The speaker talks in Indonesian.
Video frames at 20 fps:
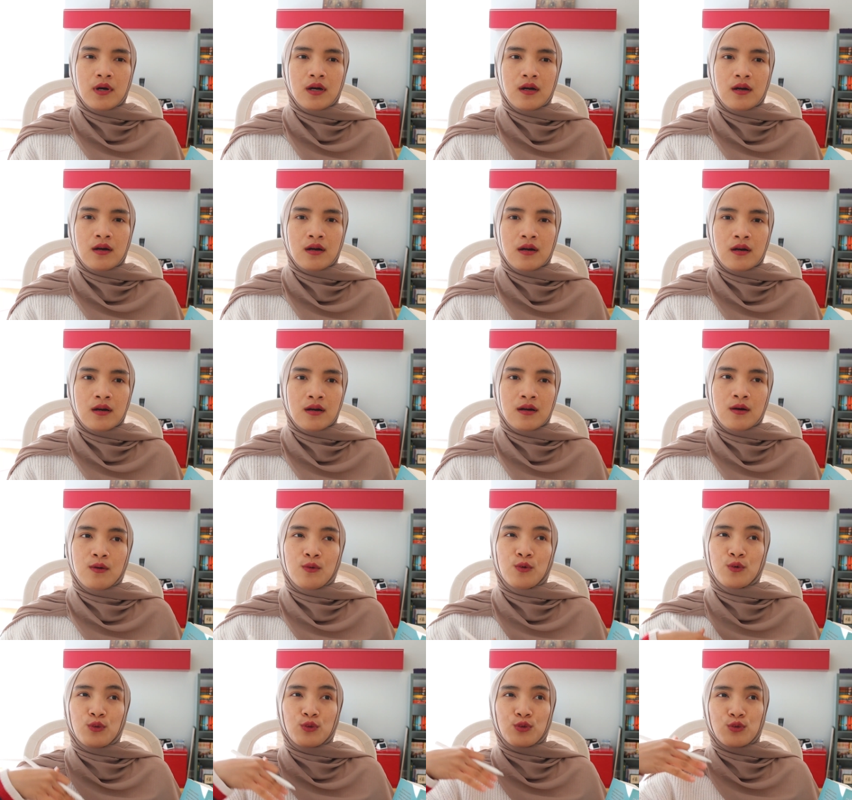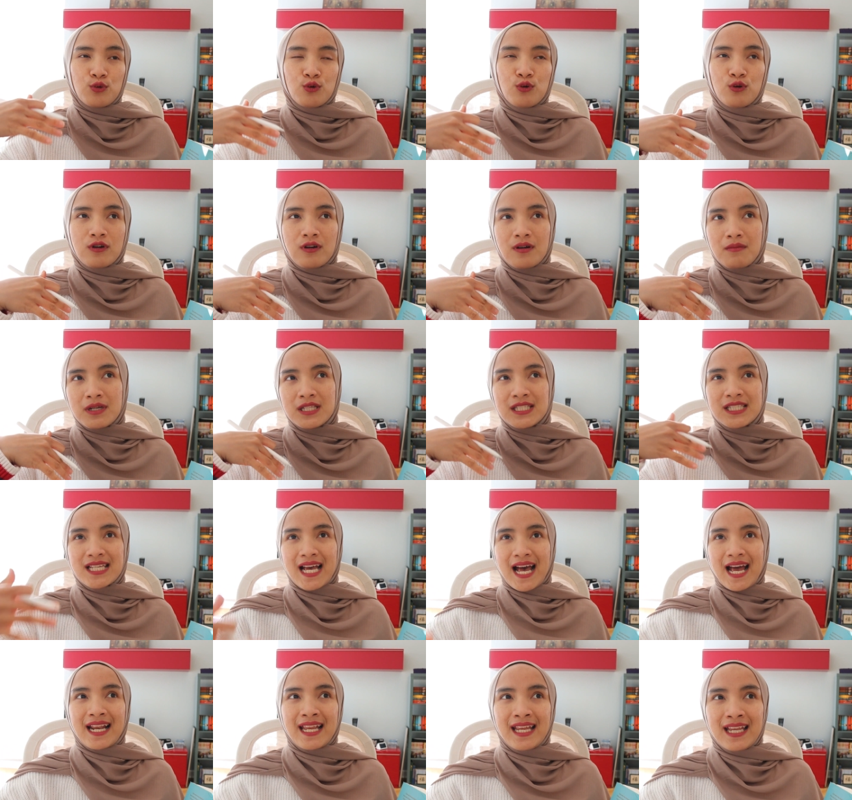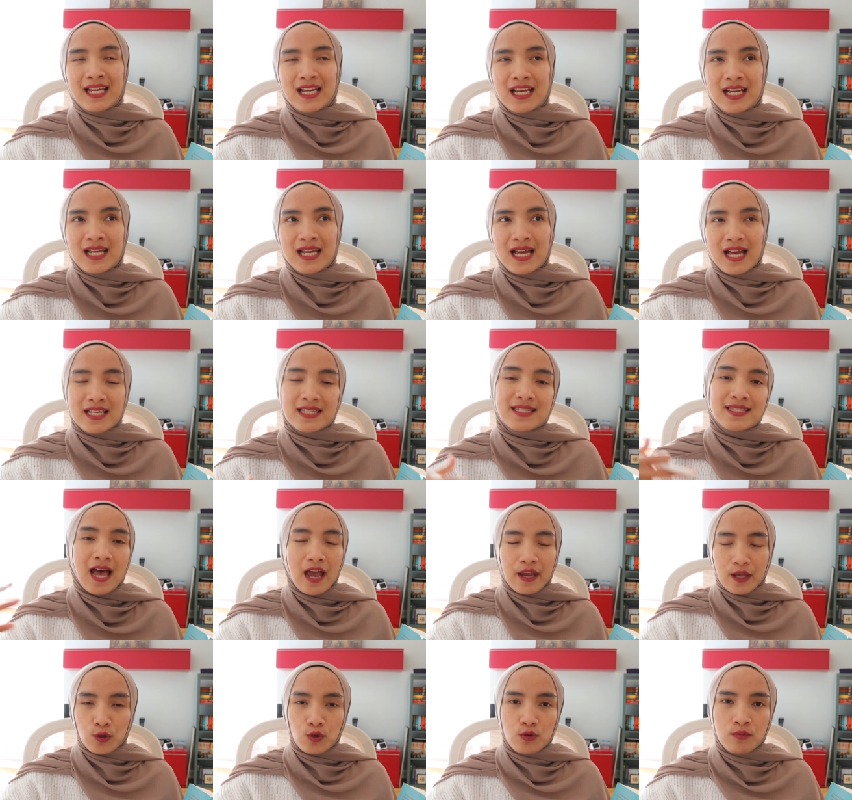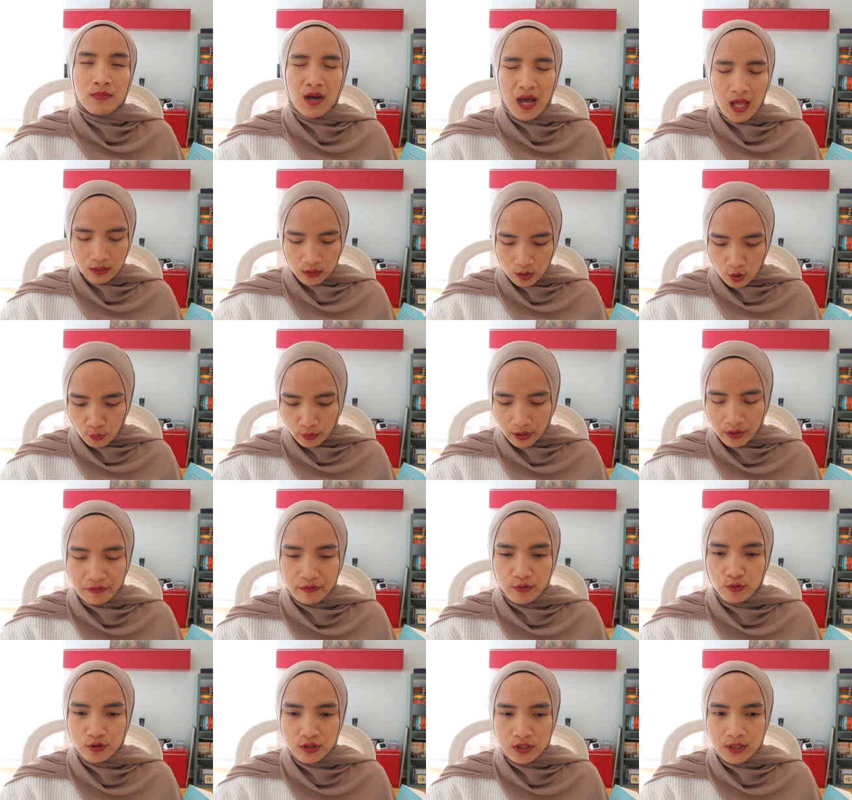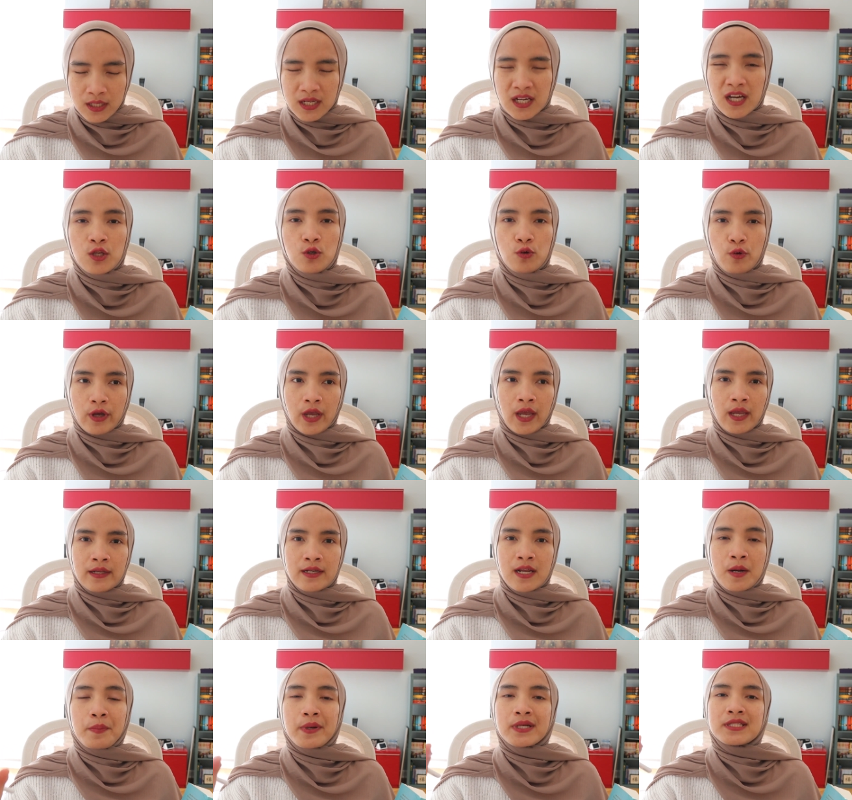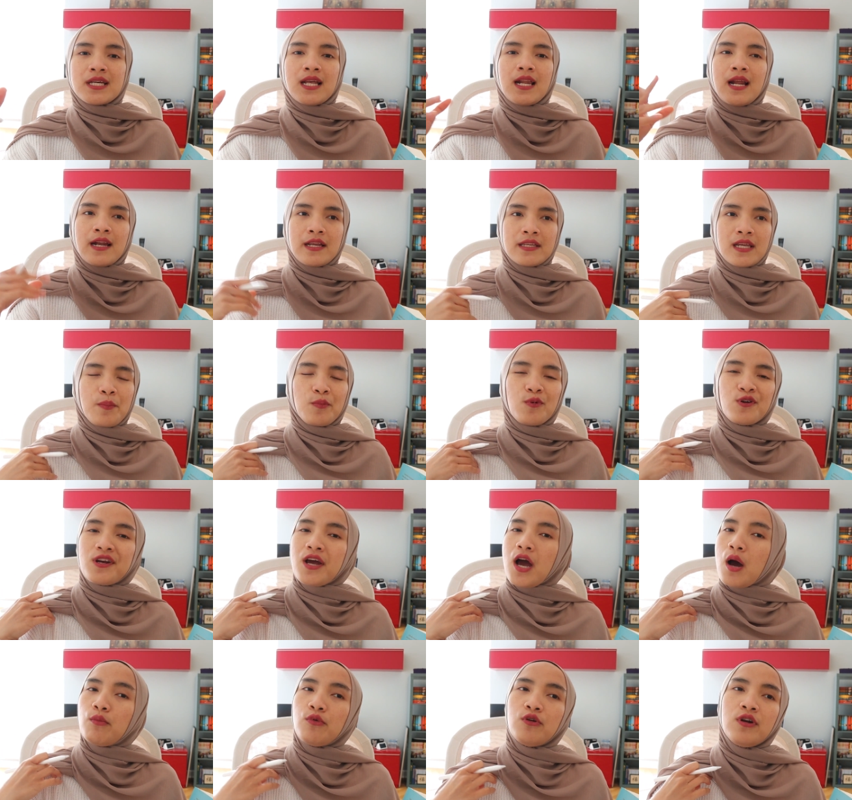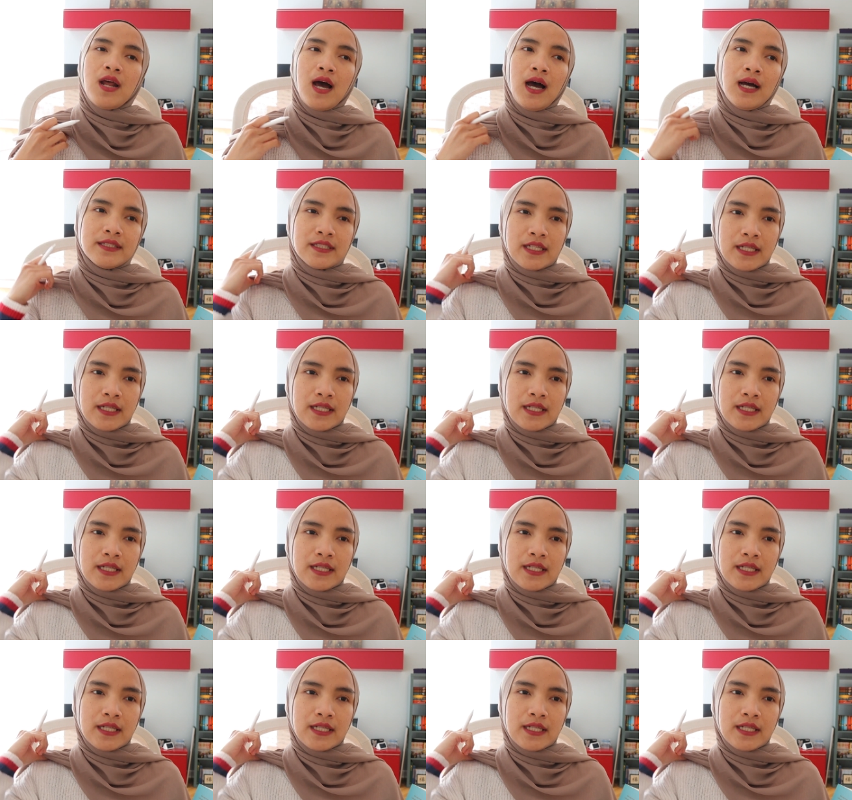e, untuk mencari asylum atau refugee ke UK dan perjalanannya pun nggak mudah.